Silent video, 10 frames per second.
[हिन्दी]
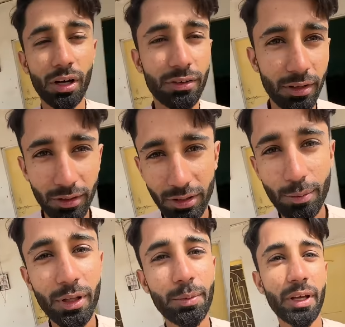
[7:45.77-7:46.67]
कैमरे देख
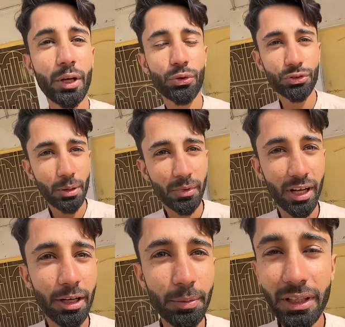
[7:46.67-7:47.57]
भाई उस टाइम
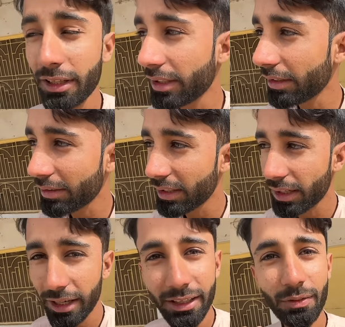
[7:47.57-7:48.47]
लाइट भी नहीं थी इसने
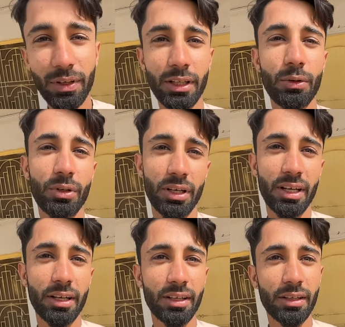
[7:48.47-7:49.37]
लाइट का फायदा उठाया